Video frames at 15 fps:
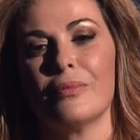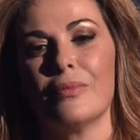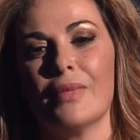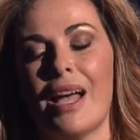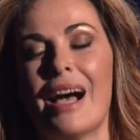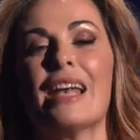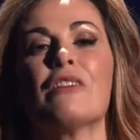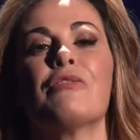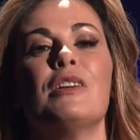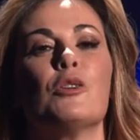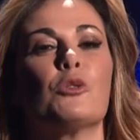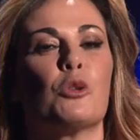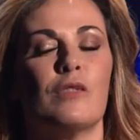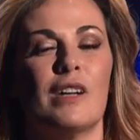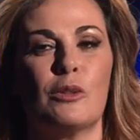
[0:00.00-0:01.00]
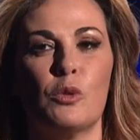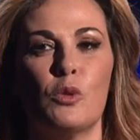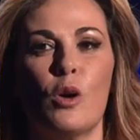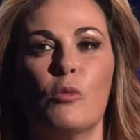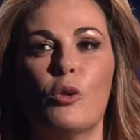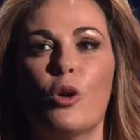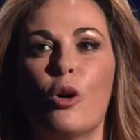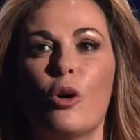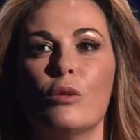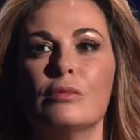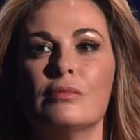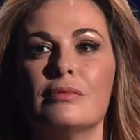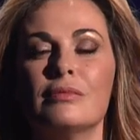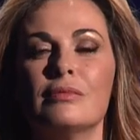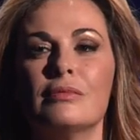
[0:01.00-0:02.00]
Alla fine ho trovato un uomo,
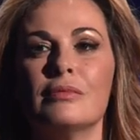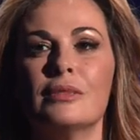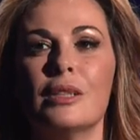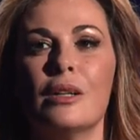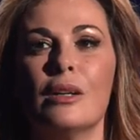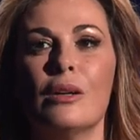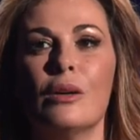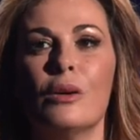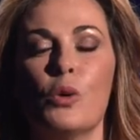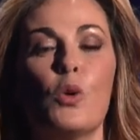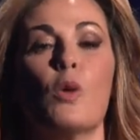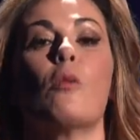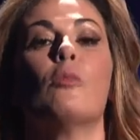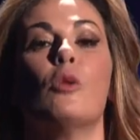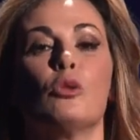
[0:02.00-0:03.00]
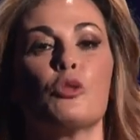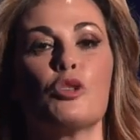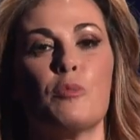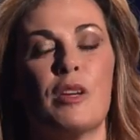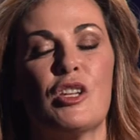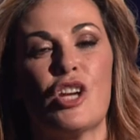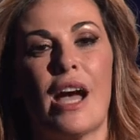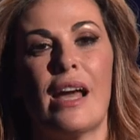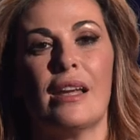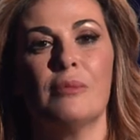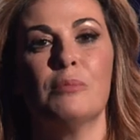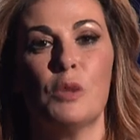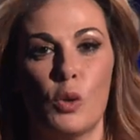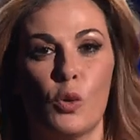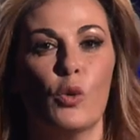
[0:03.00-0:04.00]
un uomo molto speciale,
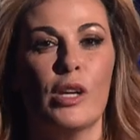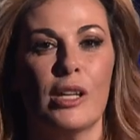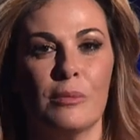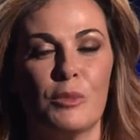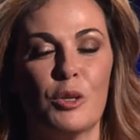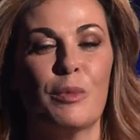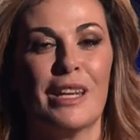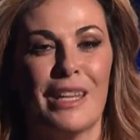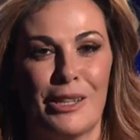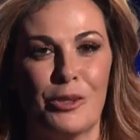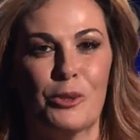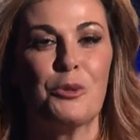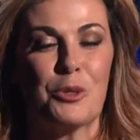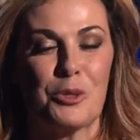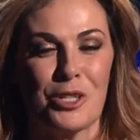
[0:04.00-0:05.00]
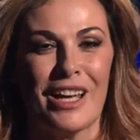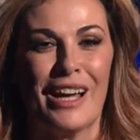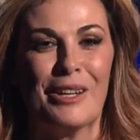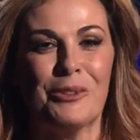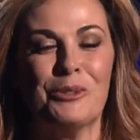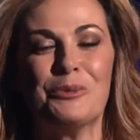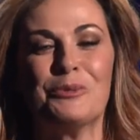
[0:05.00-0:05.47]
lui, mio marito, Rossano,